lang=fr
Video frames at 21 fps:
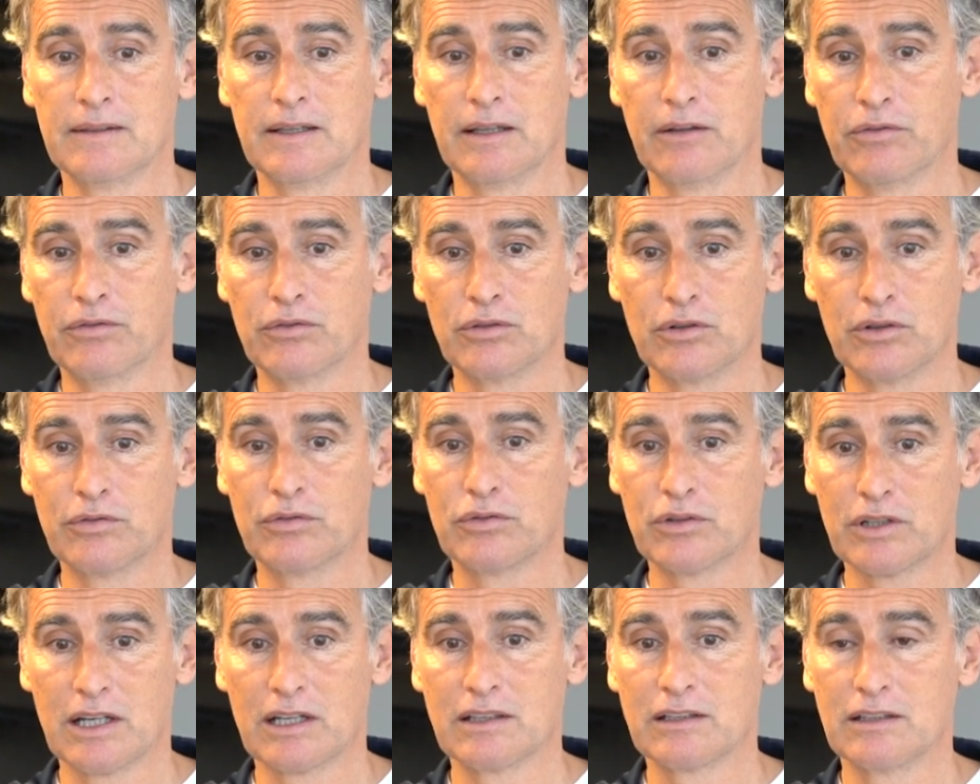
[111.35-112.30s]
il, faut, il
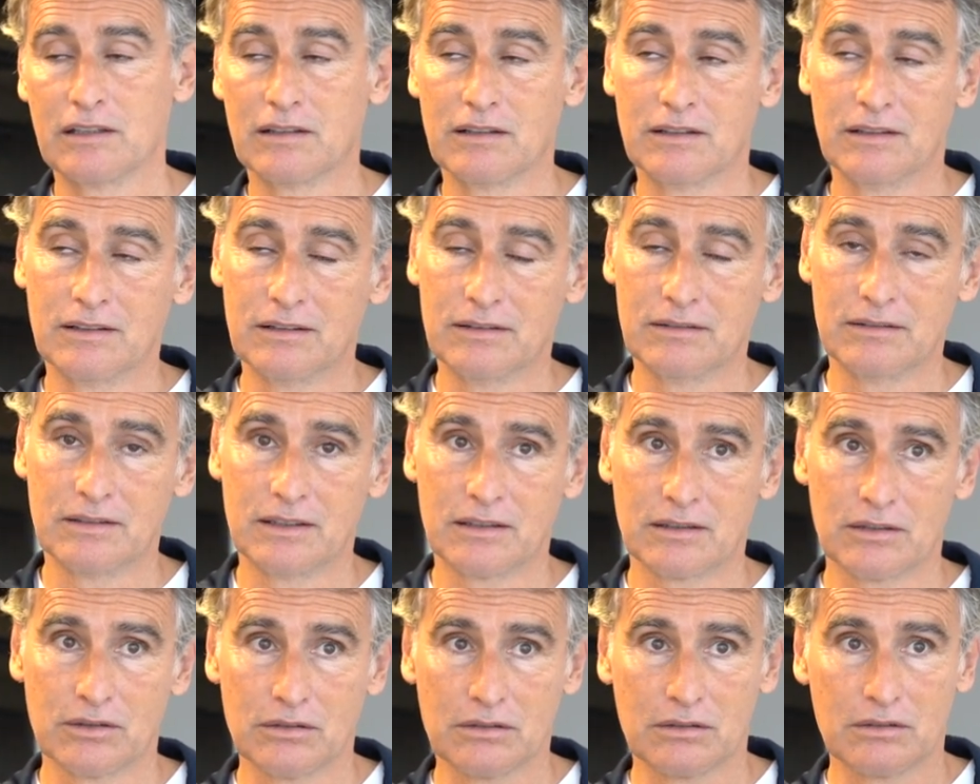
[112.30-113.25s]
faut garder
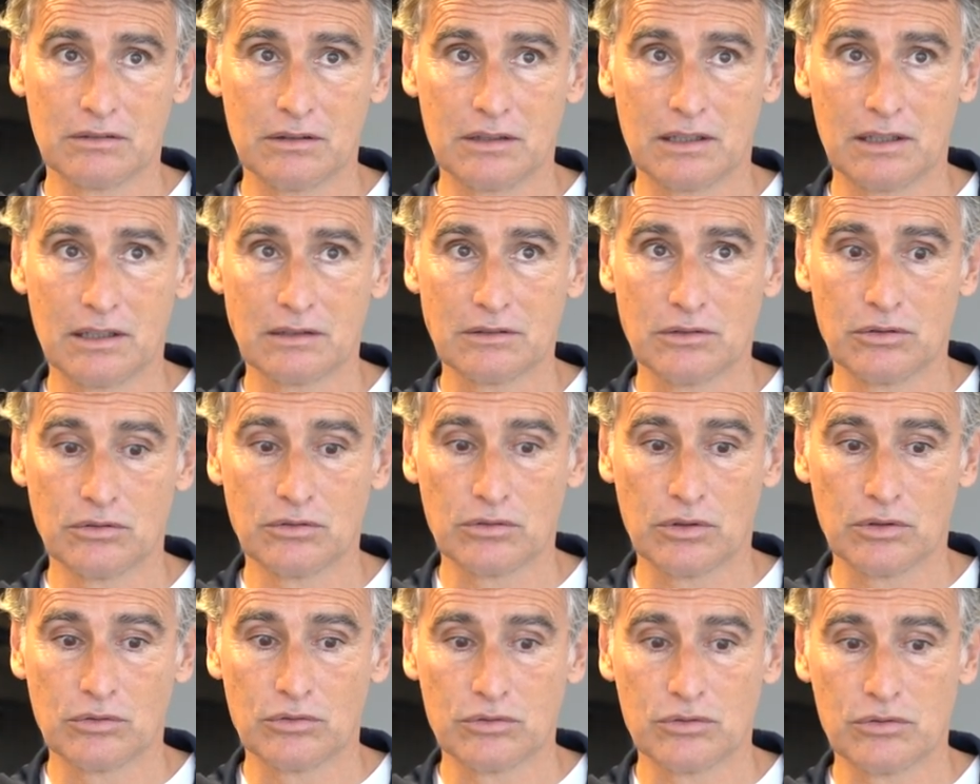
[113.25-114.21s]
voilà, que, les garçons
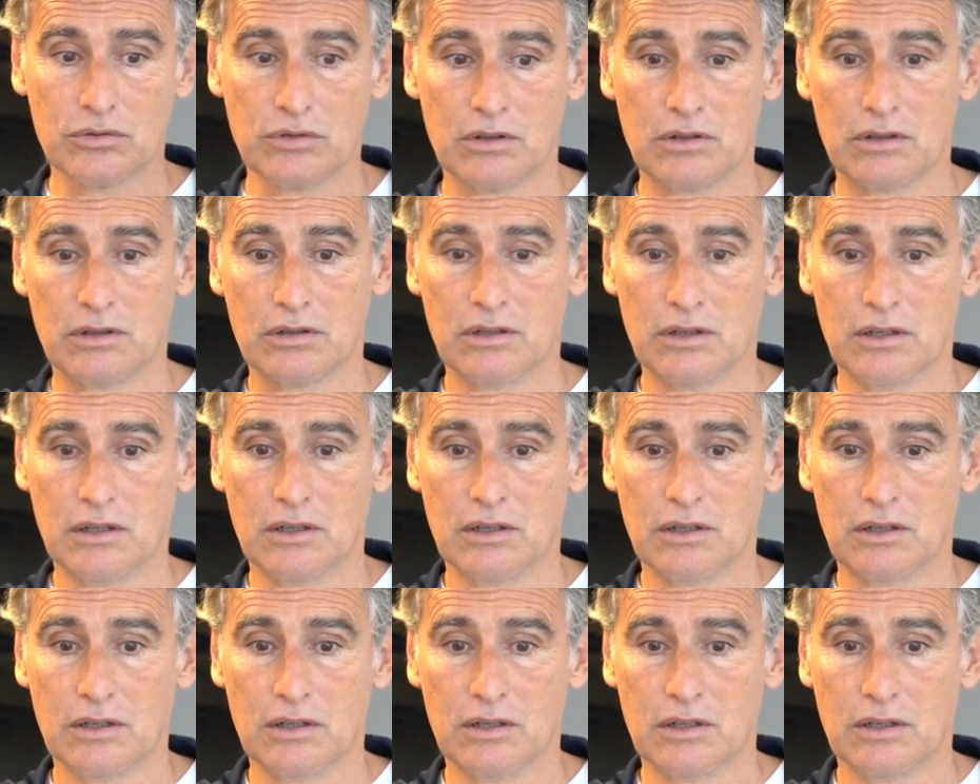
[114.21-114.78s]
soient toujours